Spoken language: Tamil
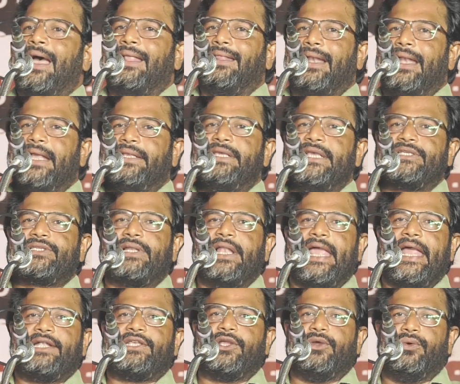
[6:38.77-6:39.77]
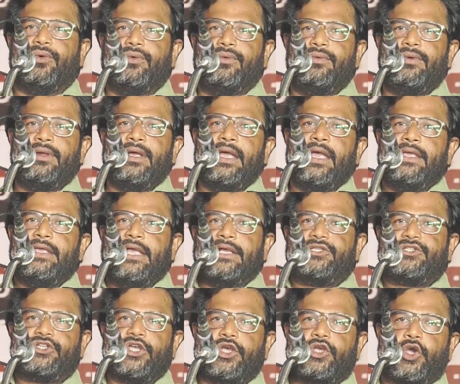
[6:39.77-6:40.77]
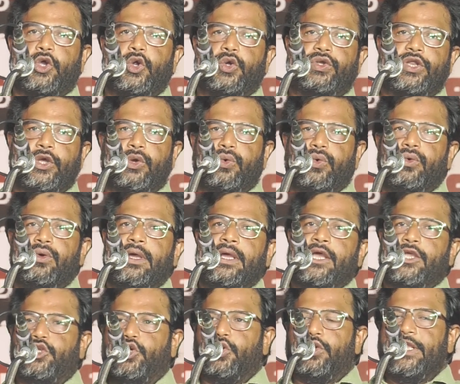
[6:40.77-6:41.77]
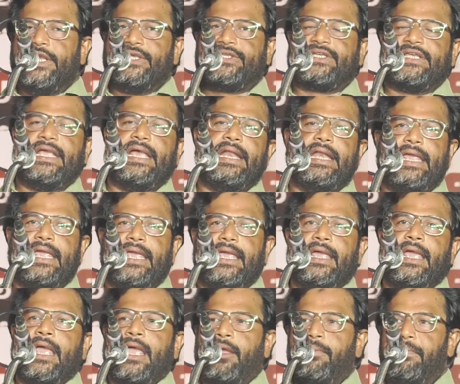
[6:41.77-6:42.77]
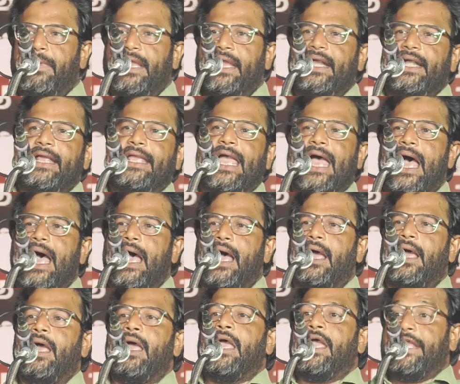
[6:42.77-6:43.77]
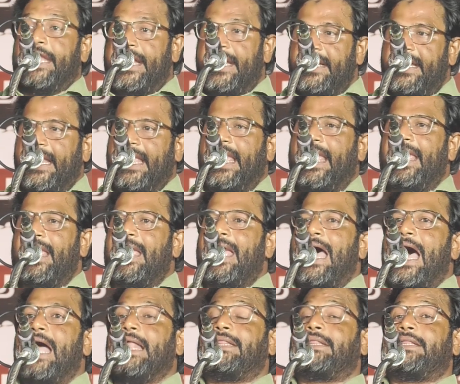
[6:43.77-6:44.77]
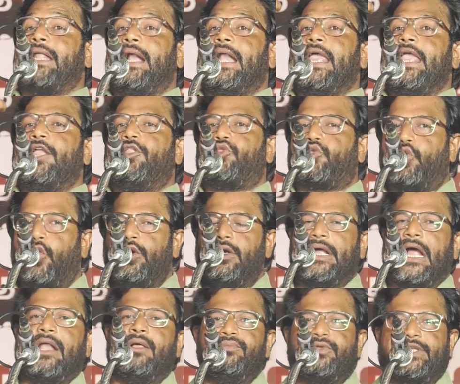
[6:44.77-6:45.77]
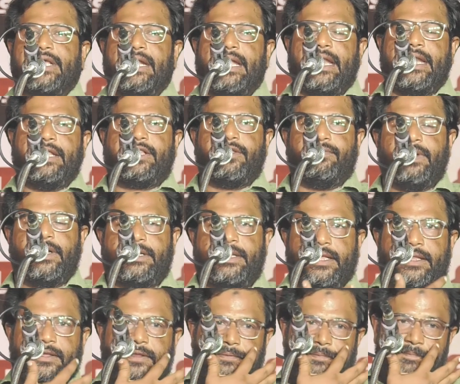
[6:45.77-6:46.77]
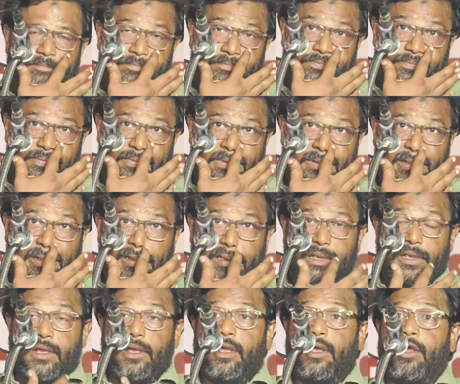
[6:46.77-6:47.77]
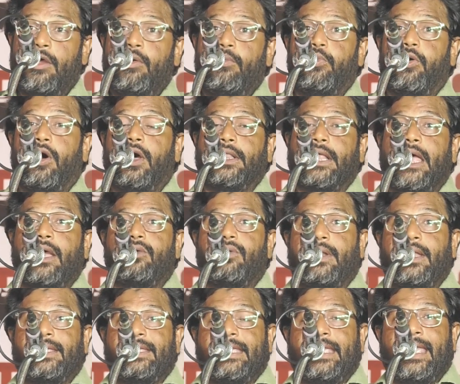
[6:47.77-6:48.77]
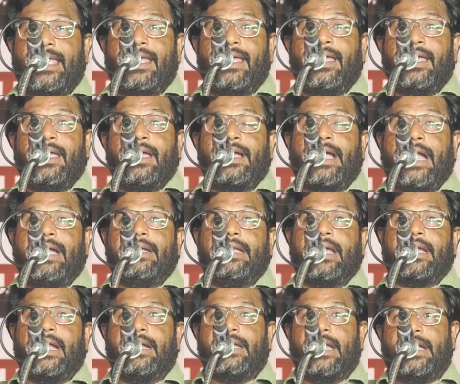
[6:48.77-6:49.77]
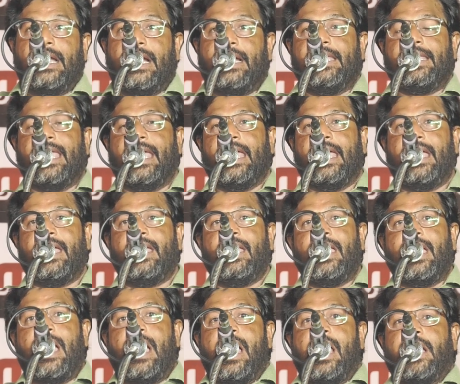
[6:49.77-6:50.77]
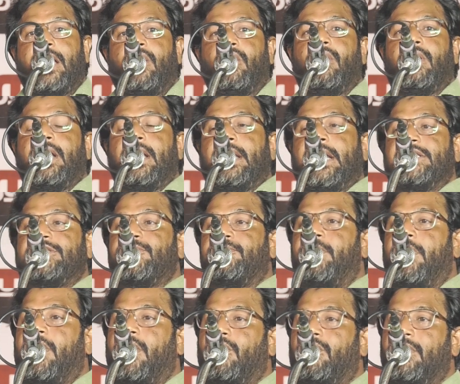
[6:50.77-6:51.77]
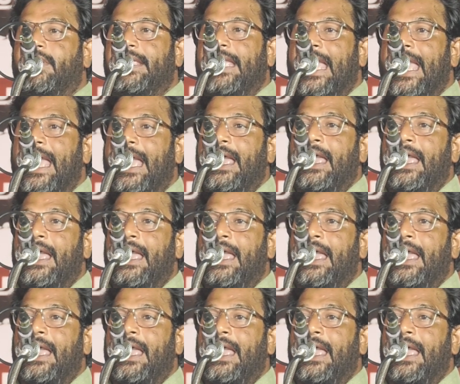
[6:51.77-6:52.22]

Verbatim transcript: அது லெஜிஸ்லேட்டிவ் எக்ஸிக்யூட்டிவ் ஜுடிஷியரி மீடியா என்று அத்தனை தூண்களும் செல்லரித்து விட்டது போதாக்குறைக்கு கண்ட கண்ட நடிகை அரகுர ட்ரெஸ் போடக்கூடிய